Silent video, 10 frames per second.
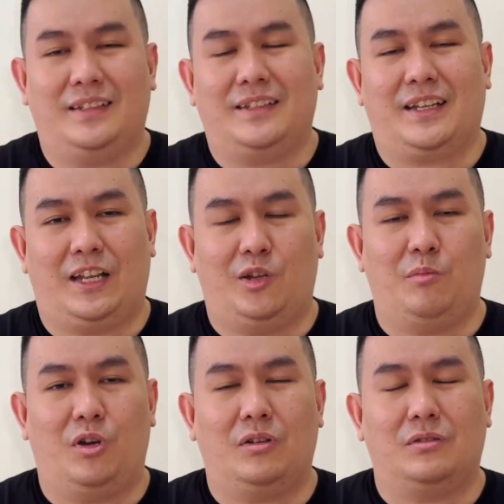kalau
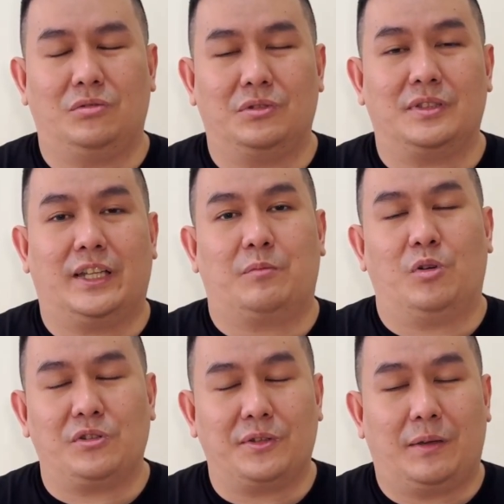mau snack
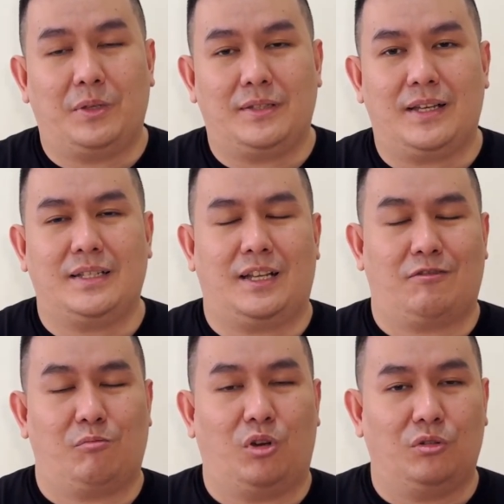box juga bisa
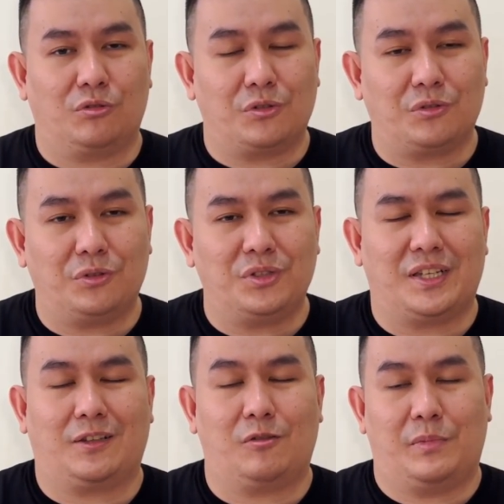satu bolu kukus
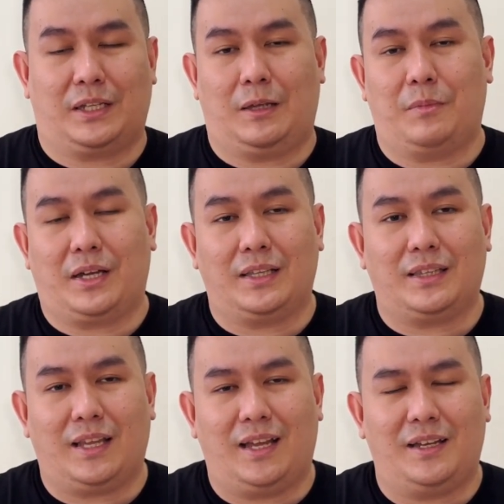satu martabak
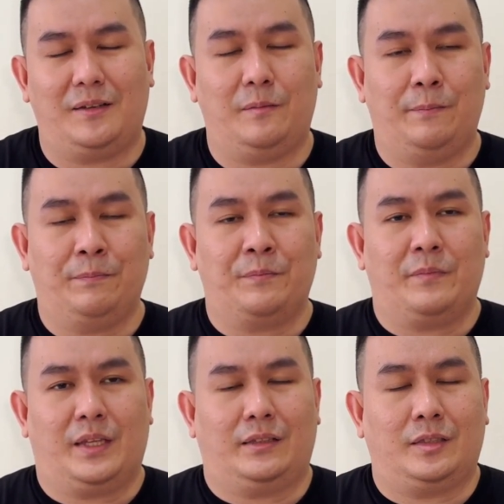kentang
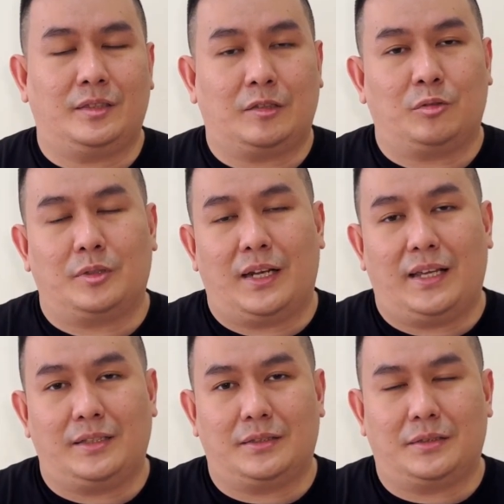nanti satu
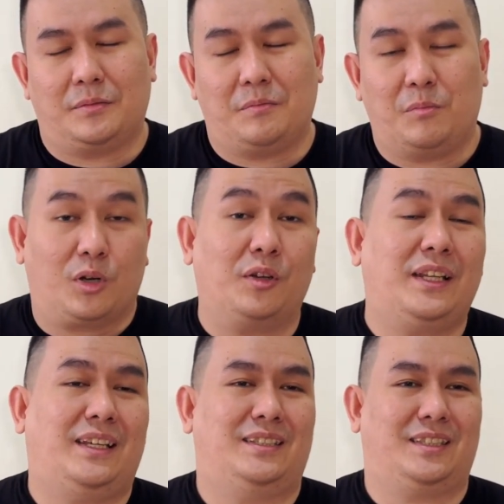slice
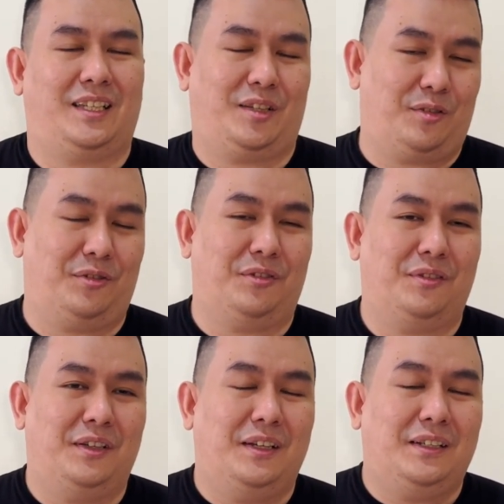brownies gitu
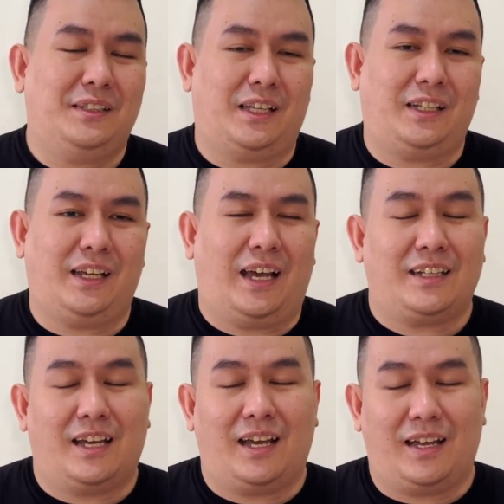jadi
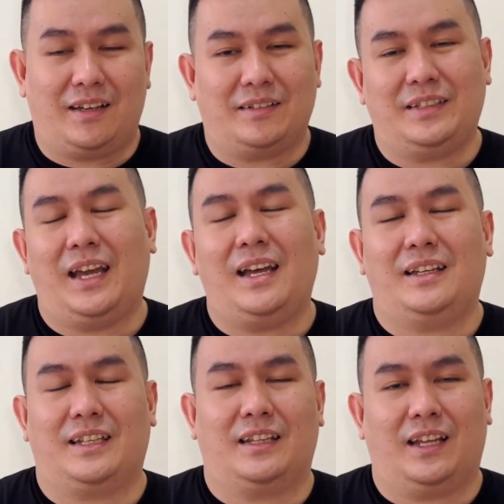ada
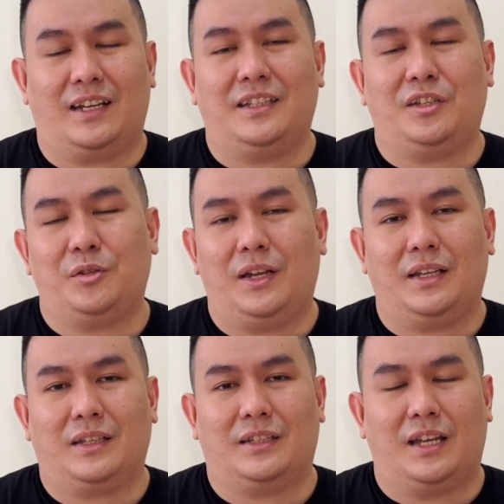ya tantangannya
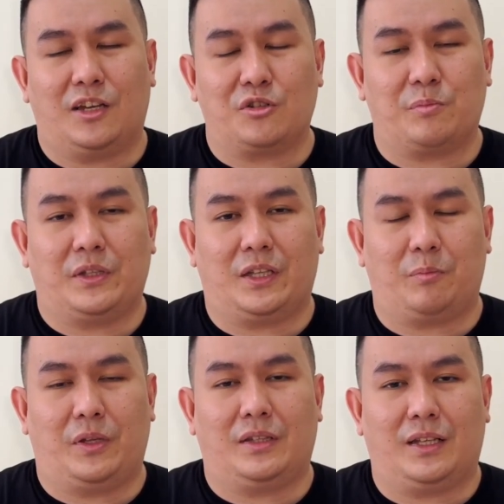itulah kita harus
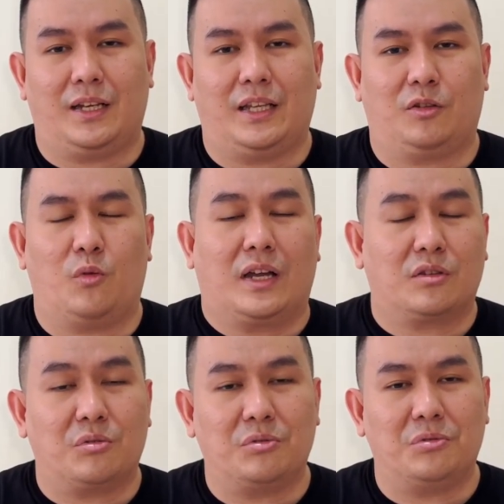pinter-pinter lihat
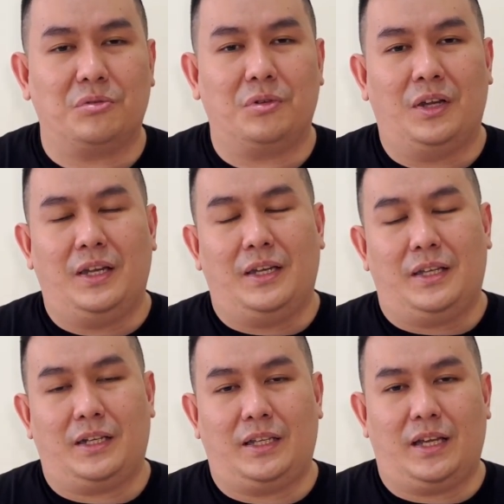waktu
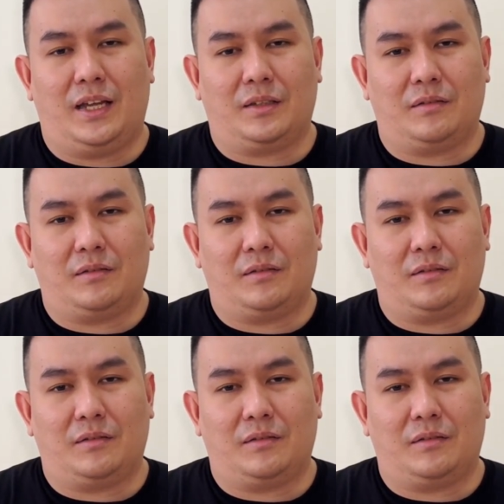lihat